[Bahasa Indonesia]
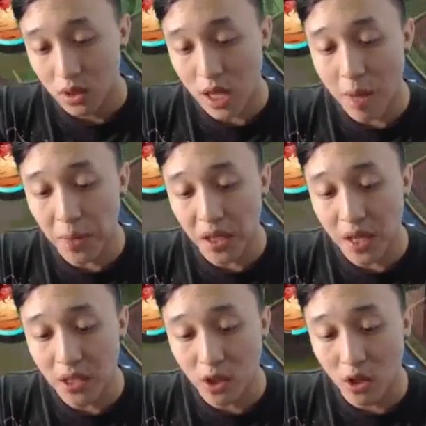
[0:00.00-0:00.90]
capek
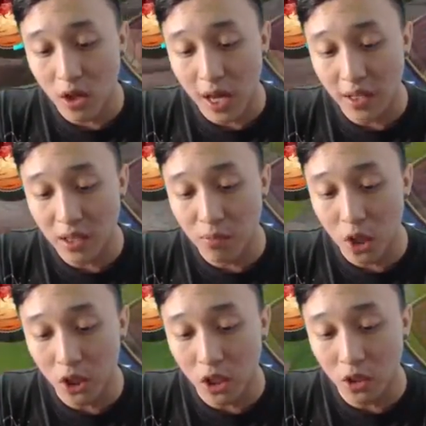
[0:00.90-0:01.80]
guys kalau ngelayanin
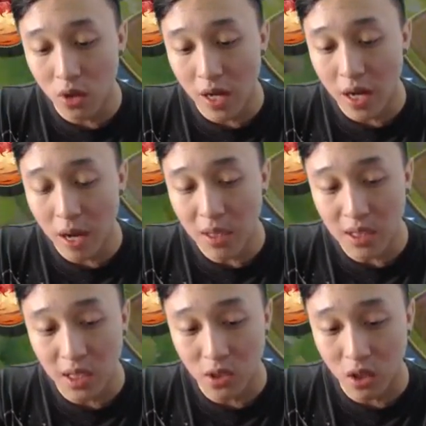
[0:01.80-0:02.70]
botol tuh nggak ada
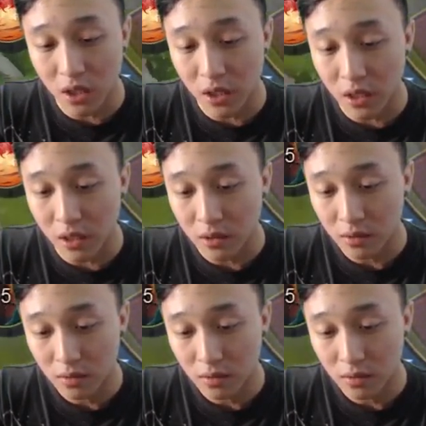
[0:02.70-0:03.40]
habisnya soalnya